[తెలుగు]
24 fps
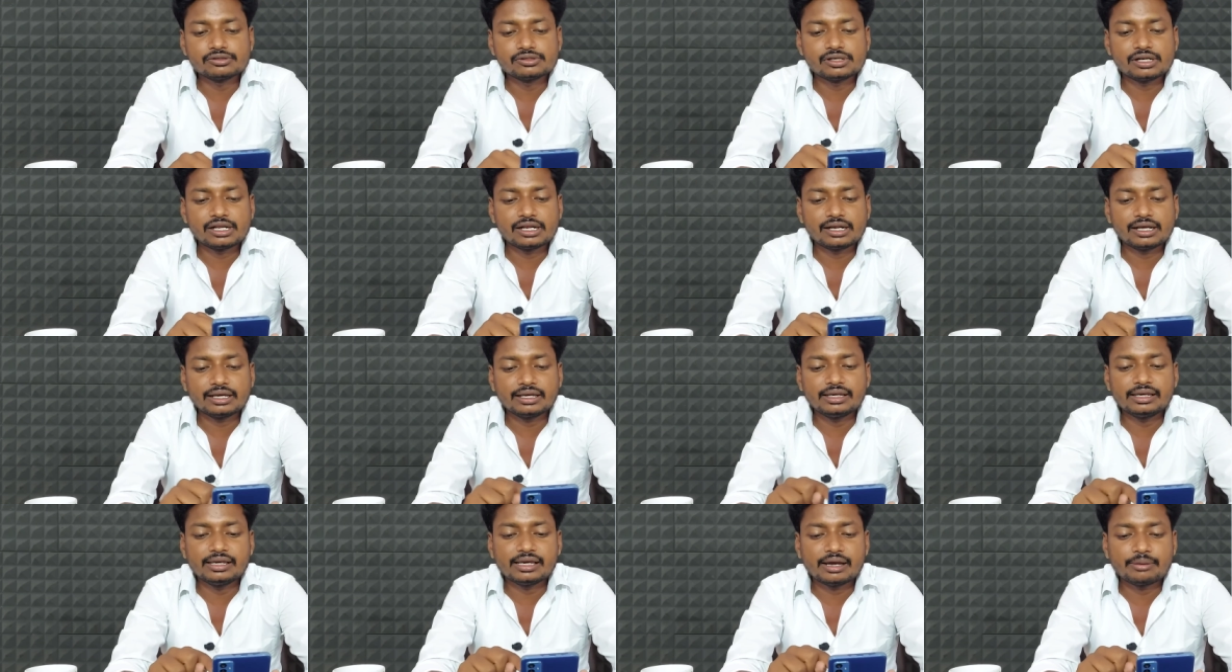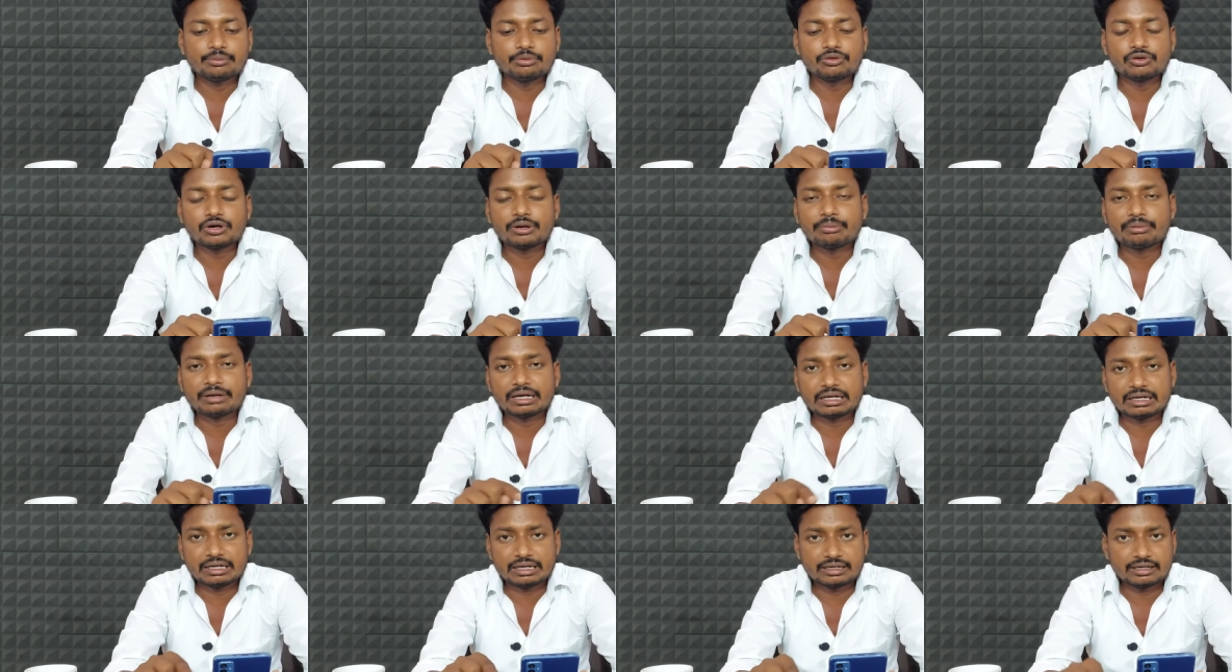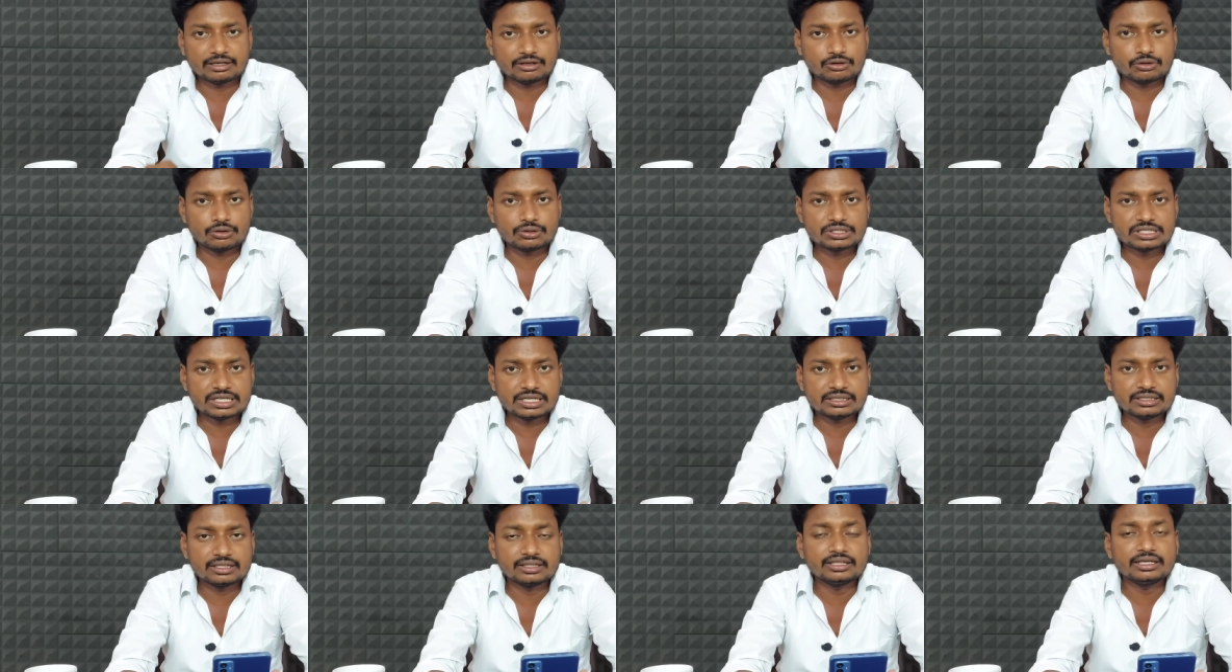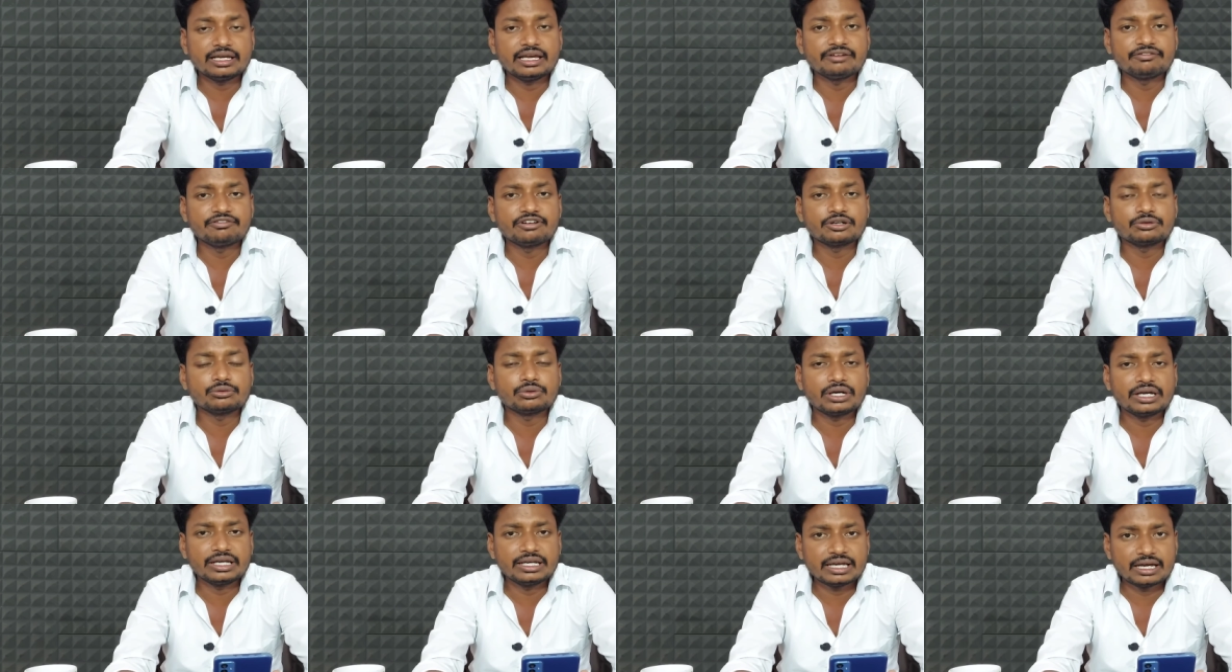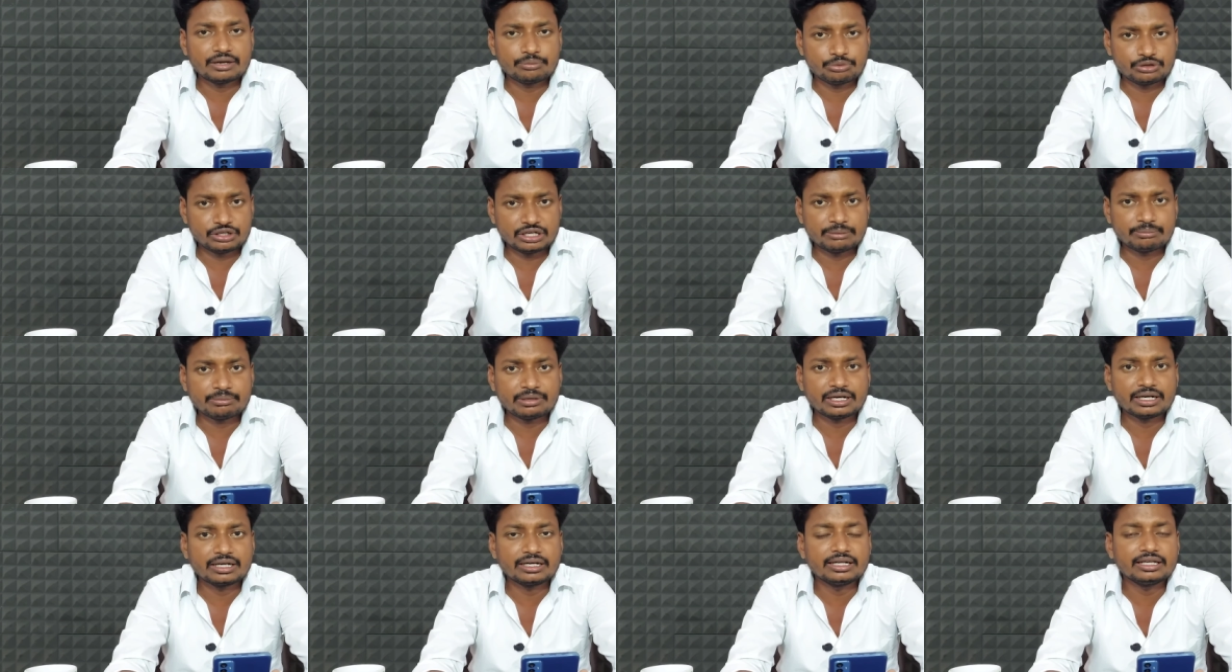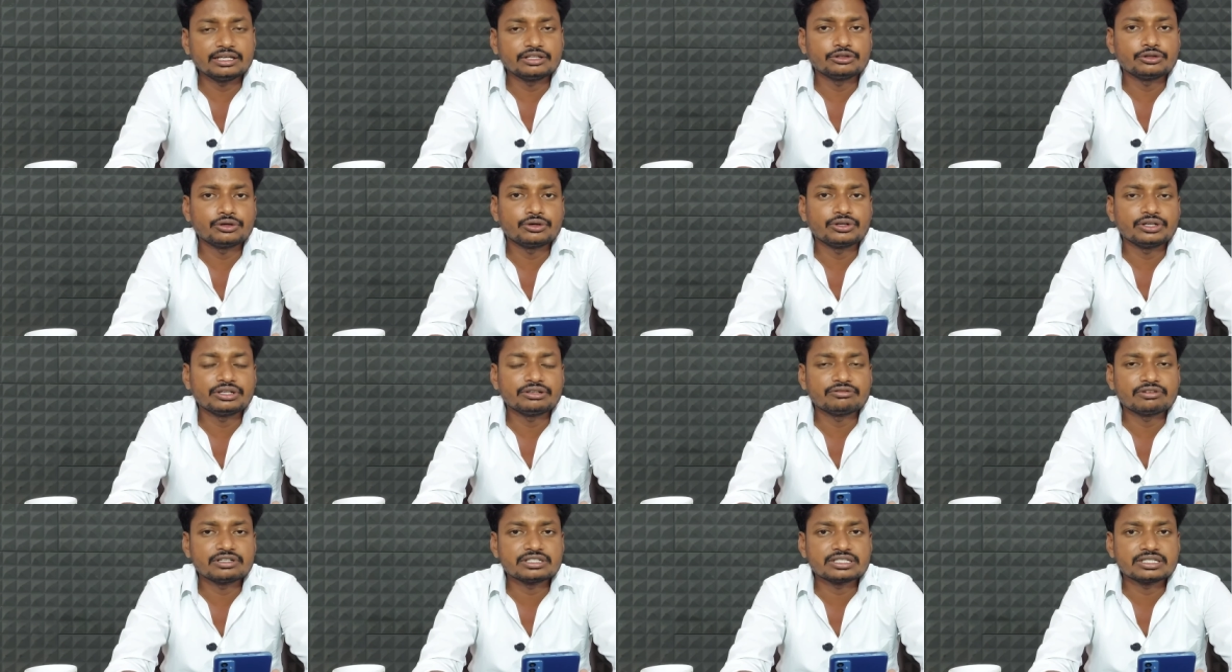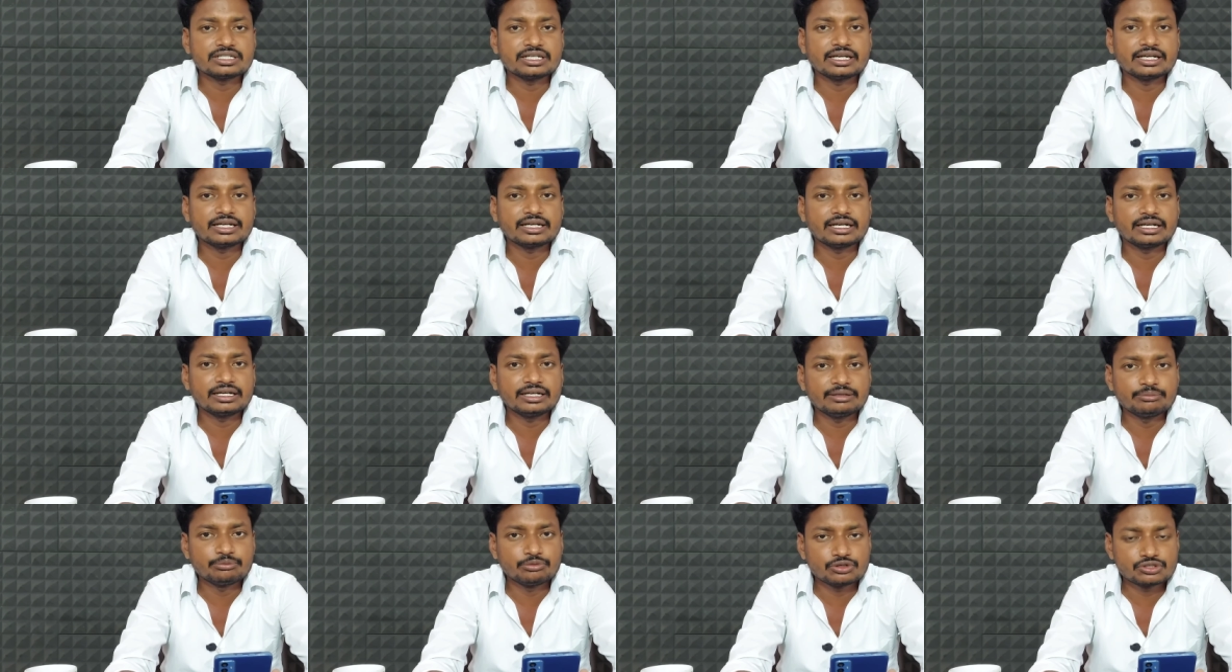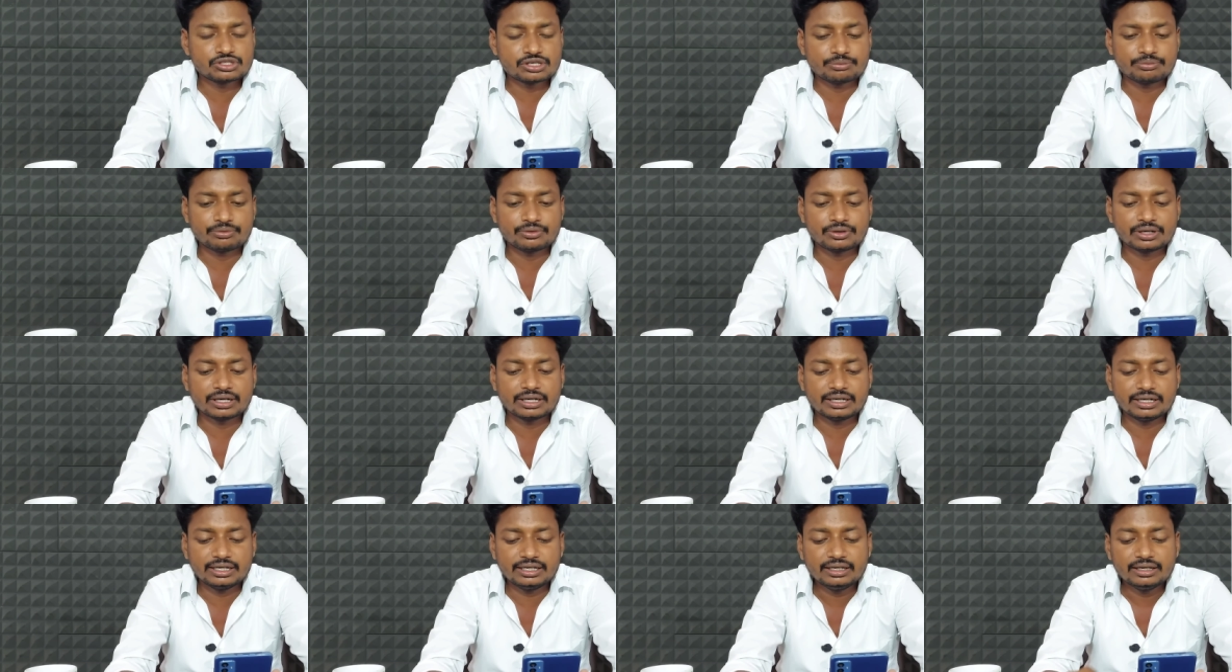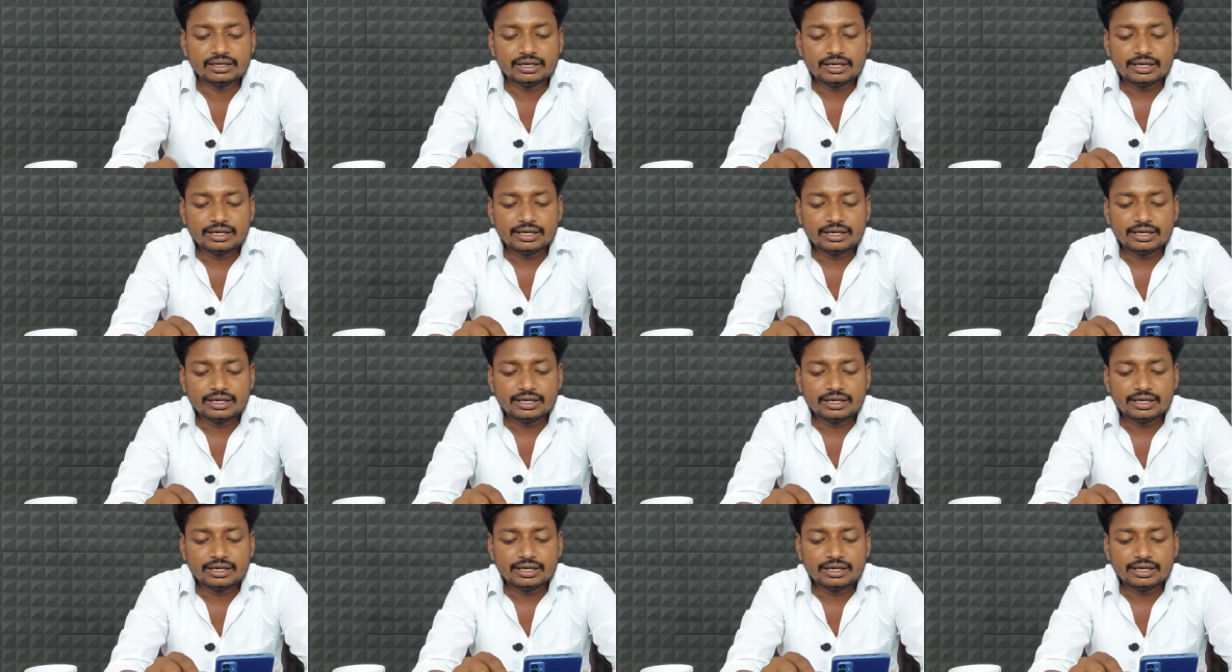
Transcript: రోజులల్లో ఈ యాప్ కూడా పక్కాగా క్లోజ్ అవుతుంది ఎవరు కూడా ఈ యాప్ని నమ్మకండి ఇందులో ఇన్వెస్ట్ చేయకండి మోసపోకండి